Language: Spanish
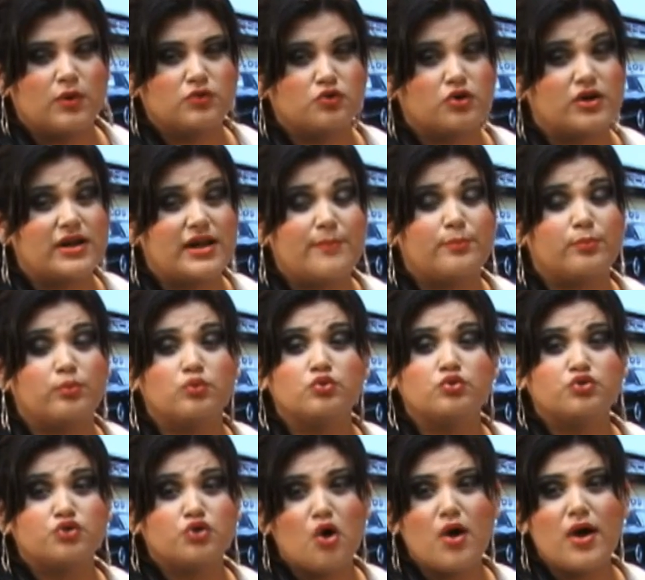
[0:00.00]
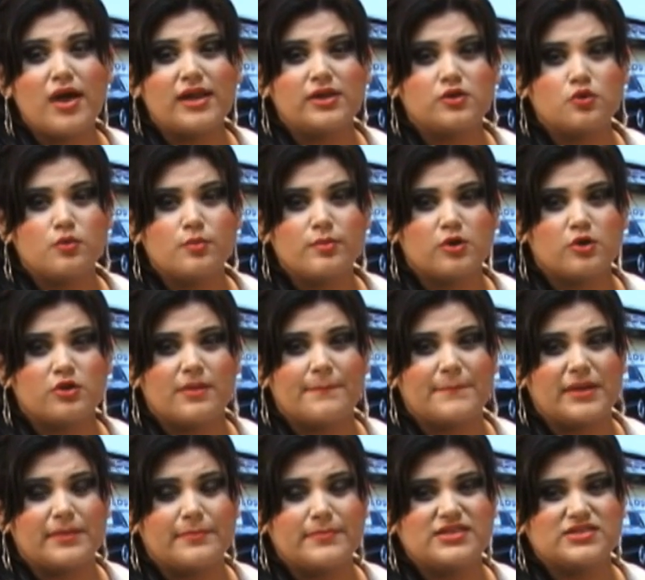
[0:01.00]
fue cuando repuntó el número
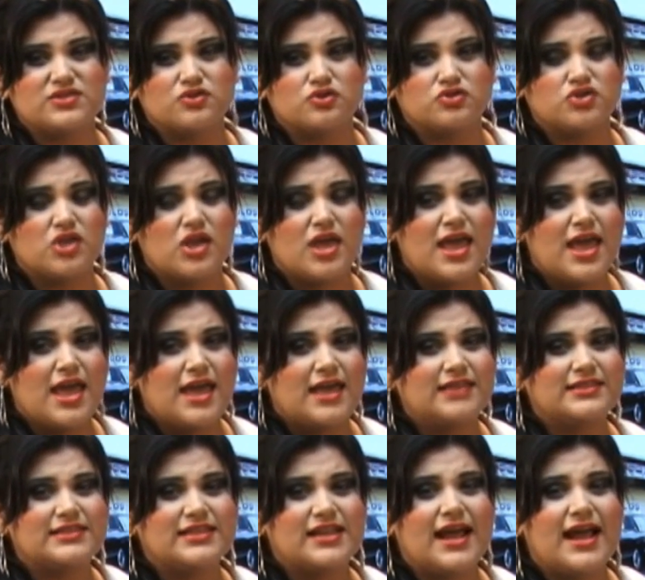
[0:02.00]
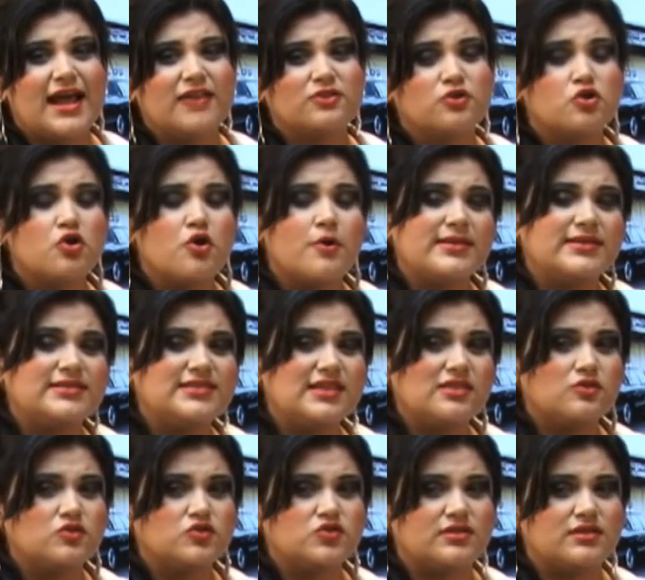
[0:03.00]
de permisos, entregando
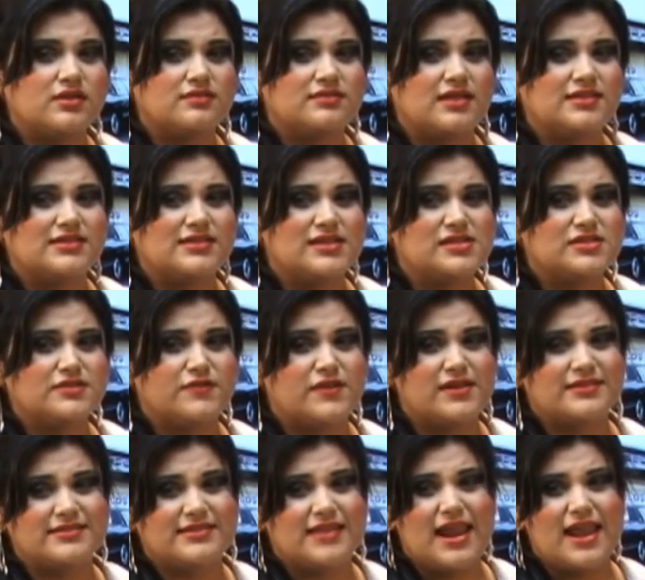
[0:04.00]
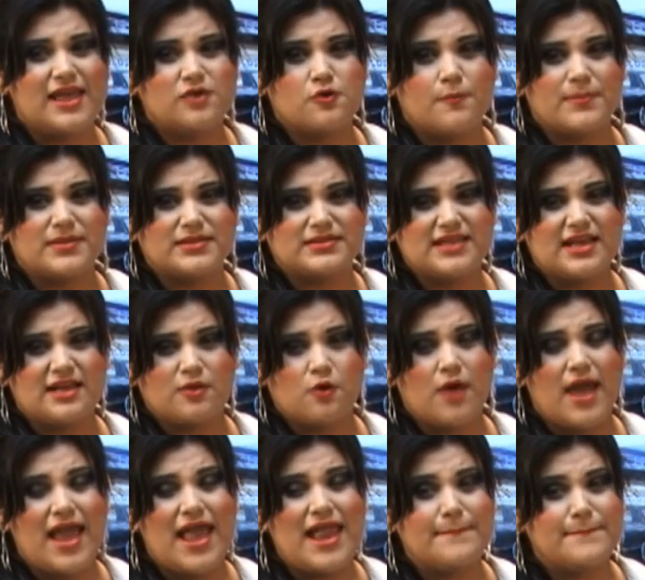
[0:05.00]
973 frente al año
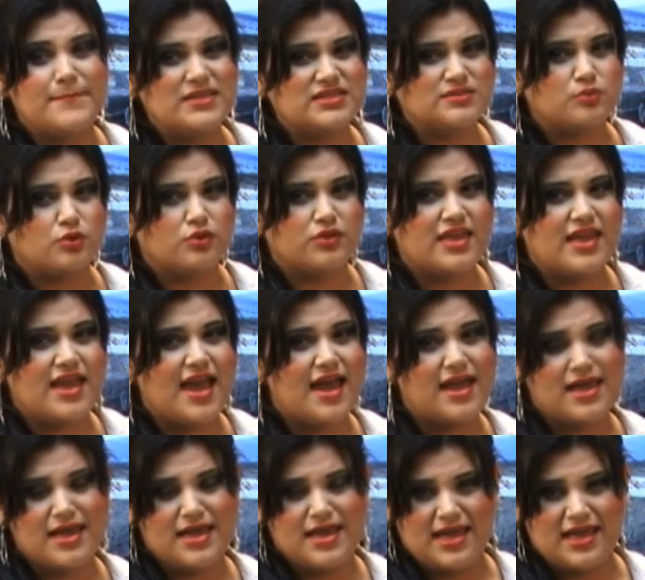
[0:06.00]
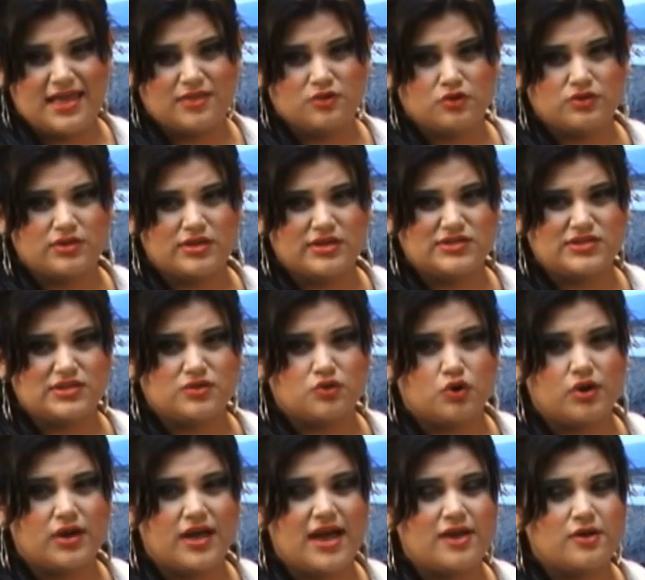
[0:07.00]
pasado, el mismo día en donde se
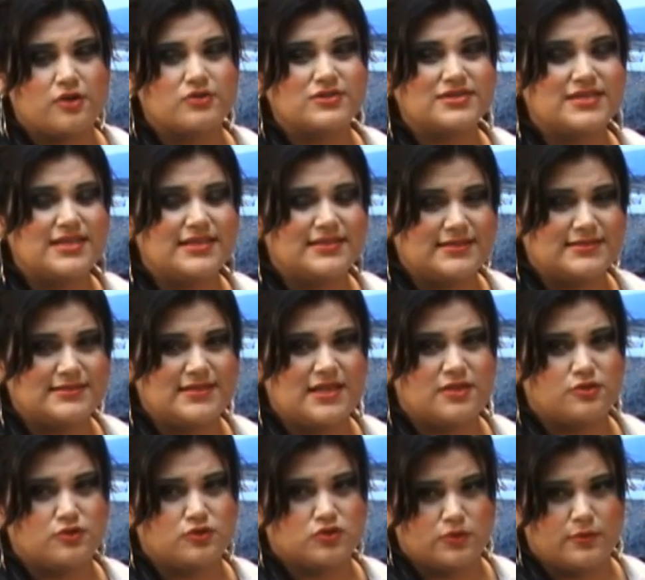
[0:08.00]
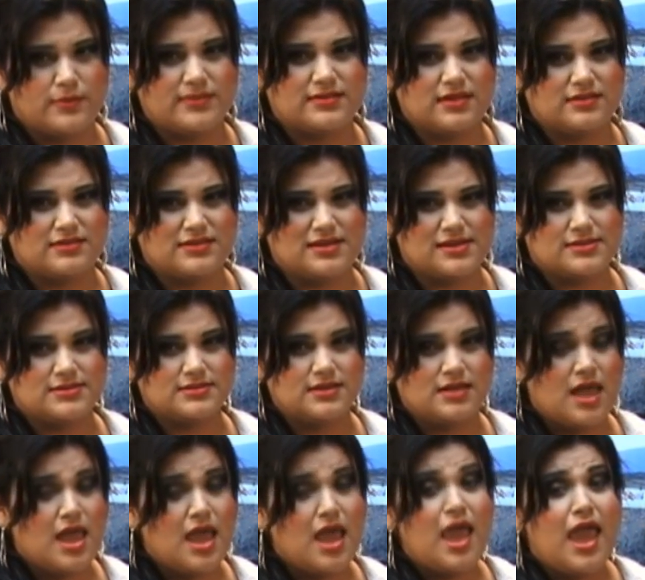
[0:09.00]
otorgaron
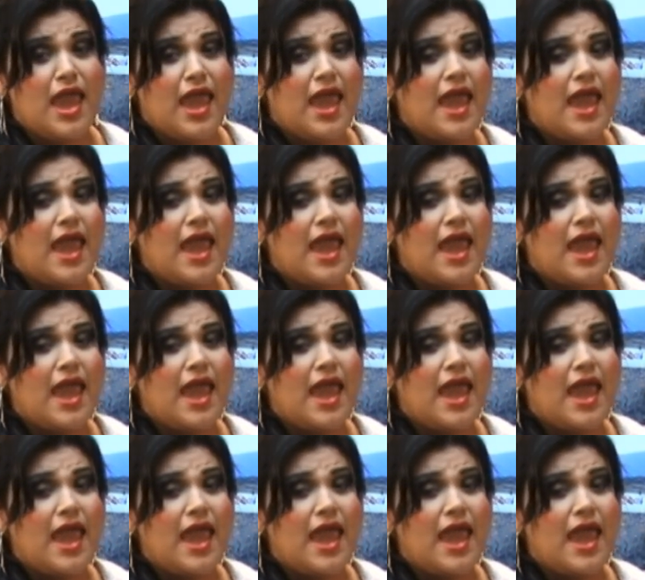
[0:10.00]
793.